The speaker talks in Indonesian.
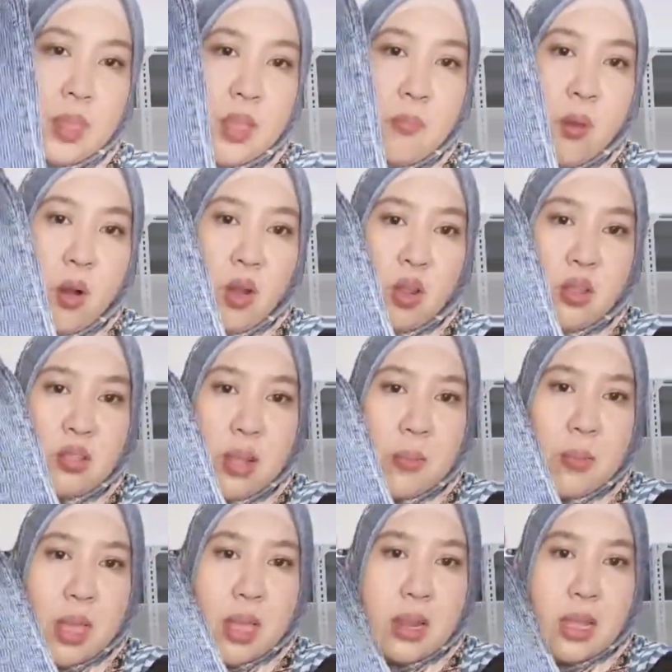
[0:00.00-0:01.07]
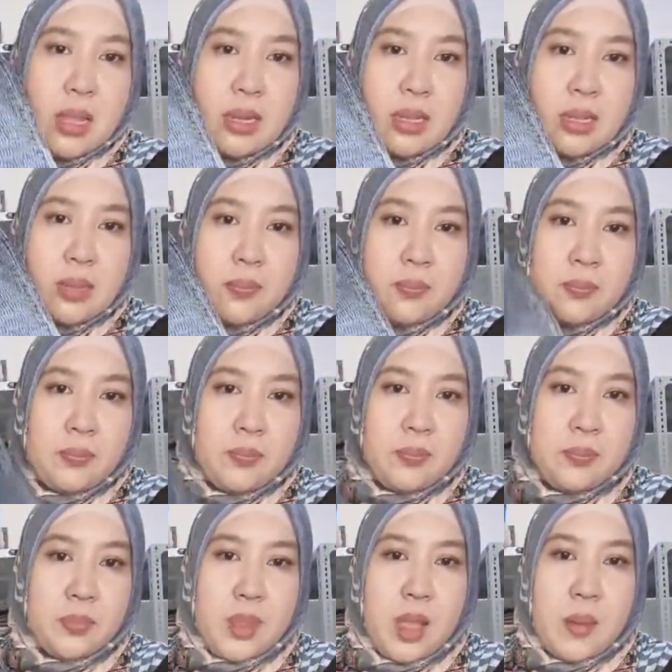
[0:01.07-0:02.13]
ini polos tapi ada ini
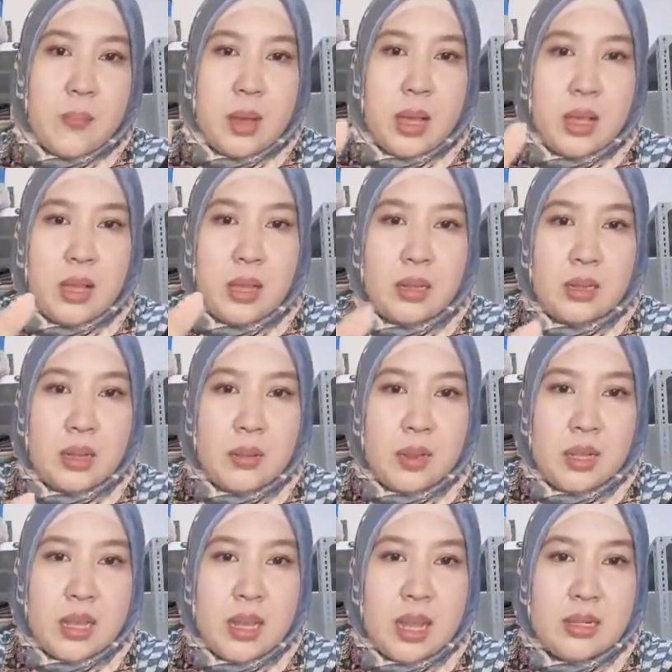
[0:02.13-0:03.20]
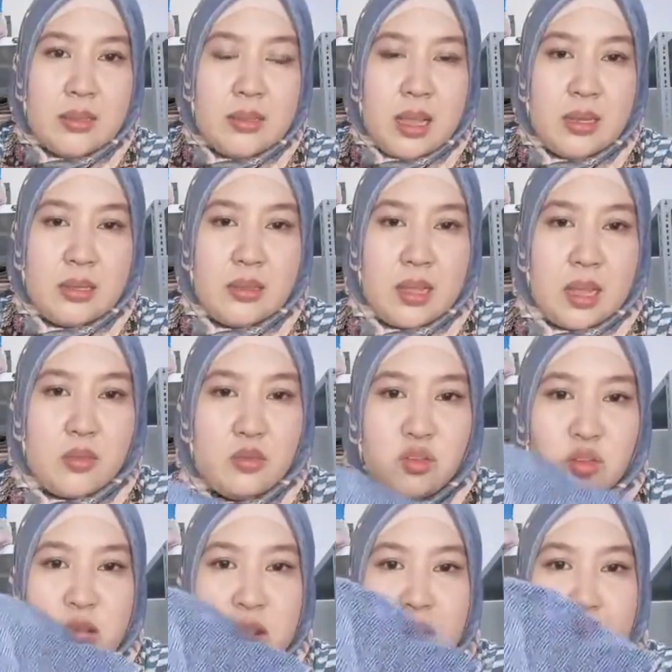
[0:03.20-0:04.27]
apa namanya garis-garisnya
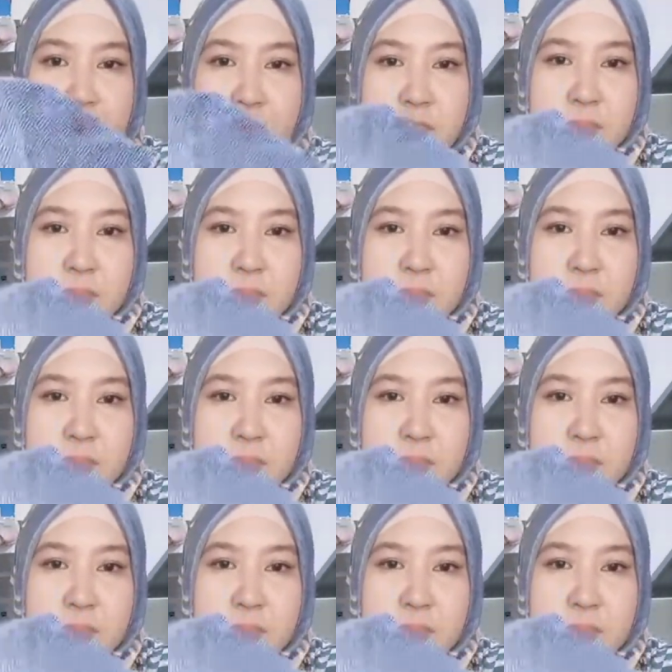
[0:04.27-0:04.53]
lucu ya